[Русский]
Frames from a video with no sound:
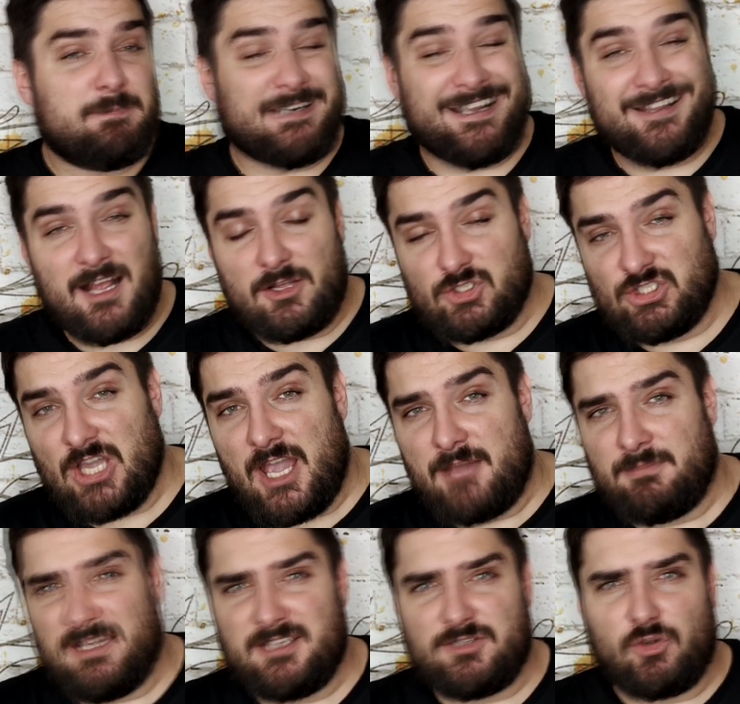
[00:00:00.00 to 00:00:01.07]

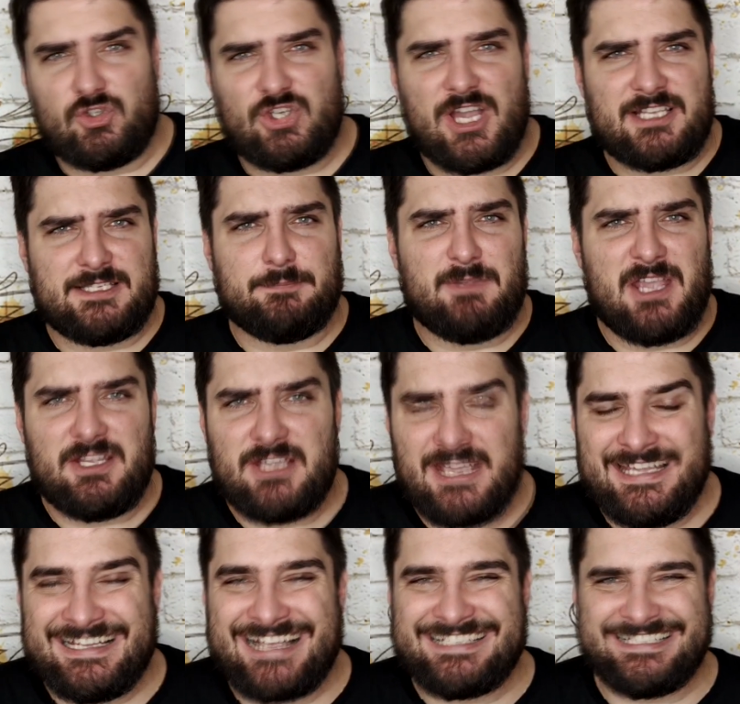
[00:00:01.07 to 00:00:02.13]
продолжаем изучать
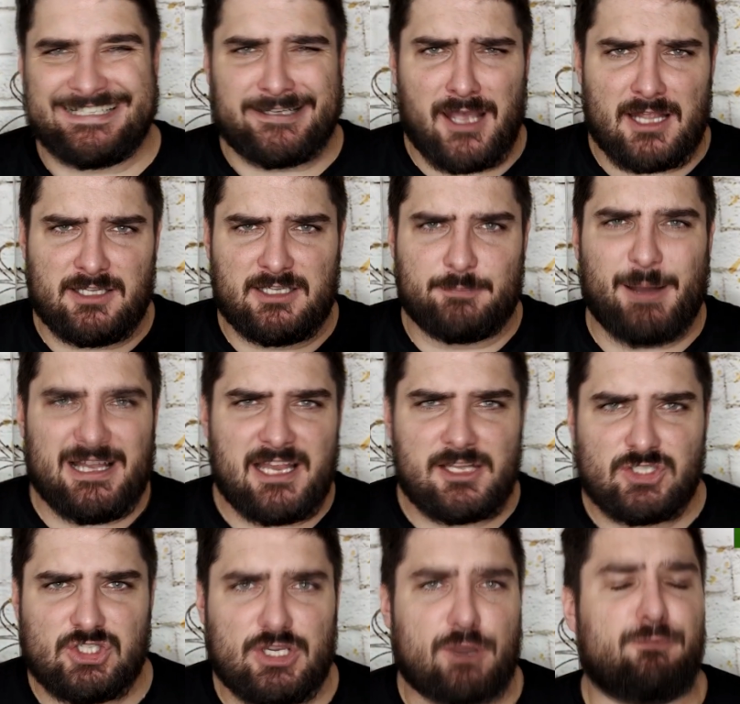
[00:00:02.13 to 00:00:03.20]
мнение иностранных
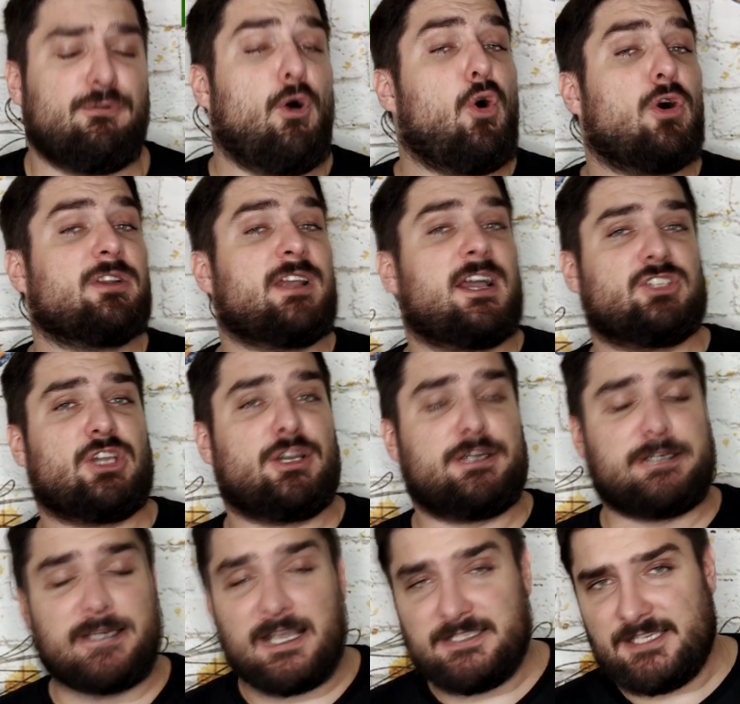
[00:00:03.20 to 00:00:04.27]
болельщиков о
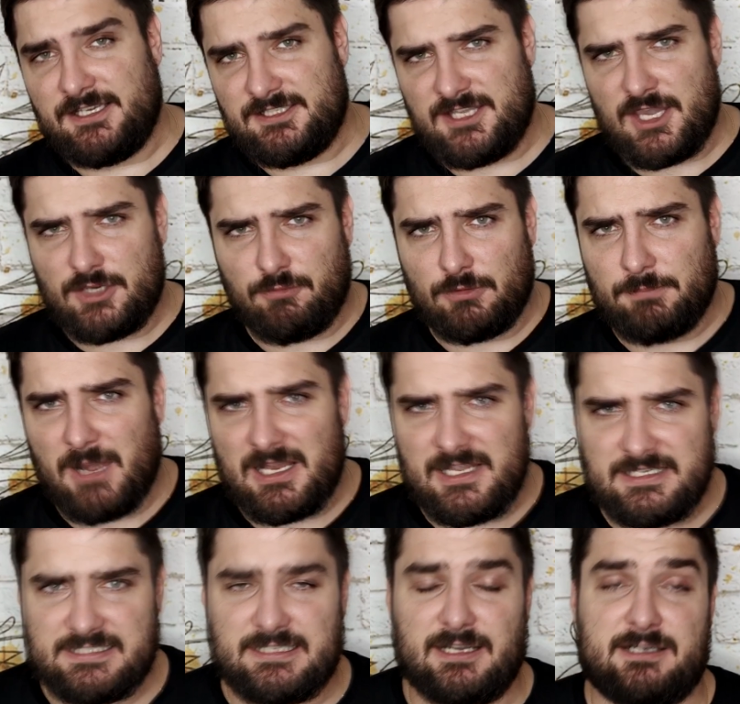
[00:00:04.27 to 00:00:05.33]
наших российских
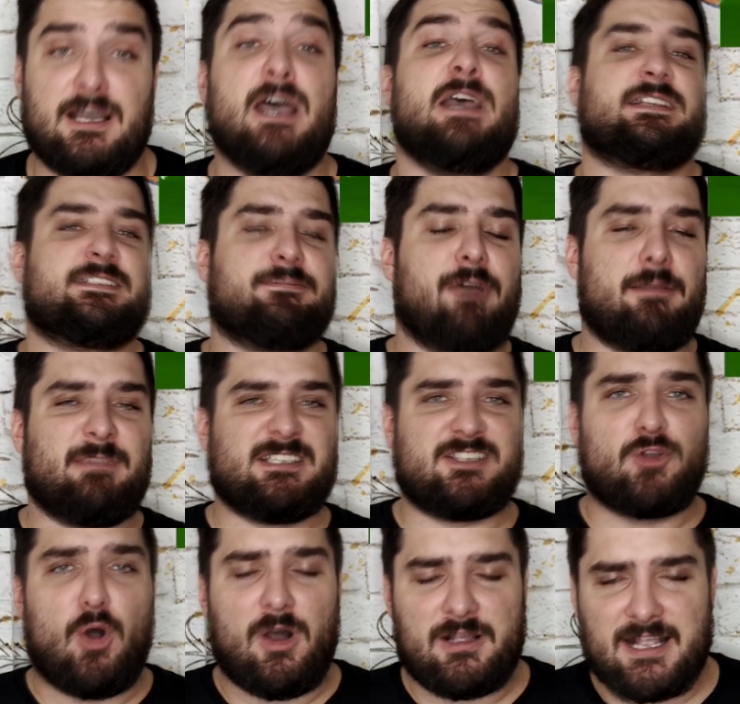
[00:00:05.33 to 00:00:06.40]
футболистах. С вами
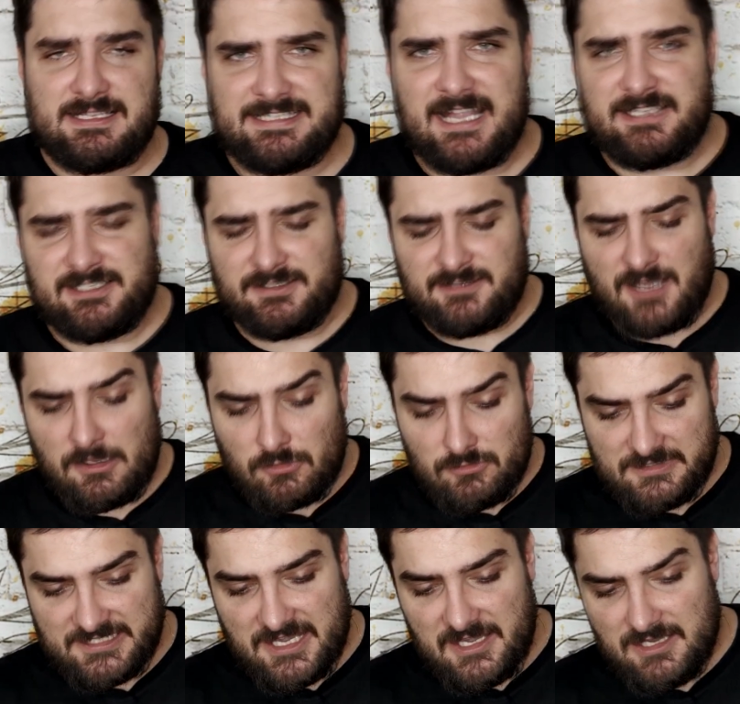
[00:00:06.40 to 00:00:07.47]
снова Константин
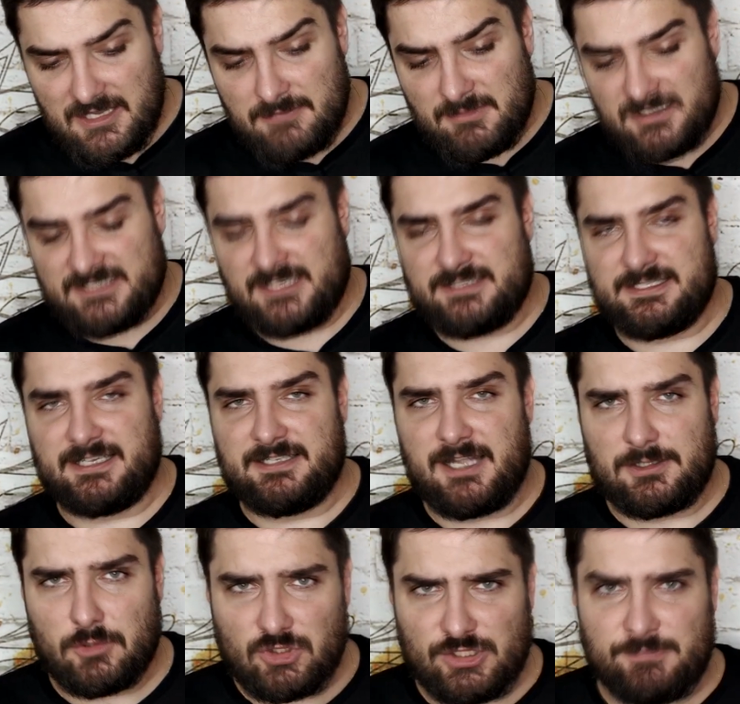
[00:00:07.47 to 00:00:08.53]
Калуцкий, и мы
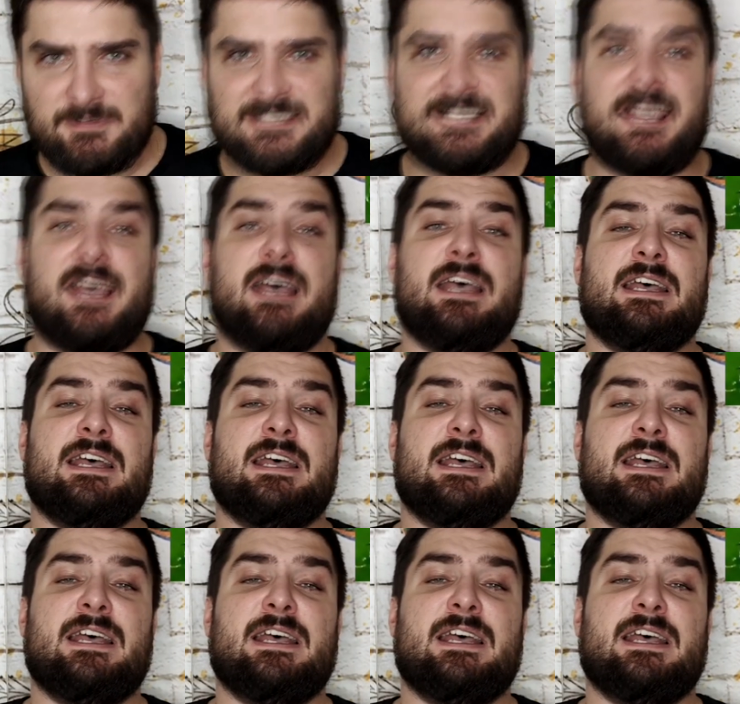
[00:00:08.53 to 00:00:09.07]
сосредоточимся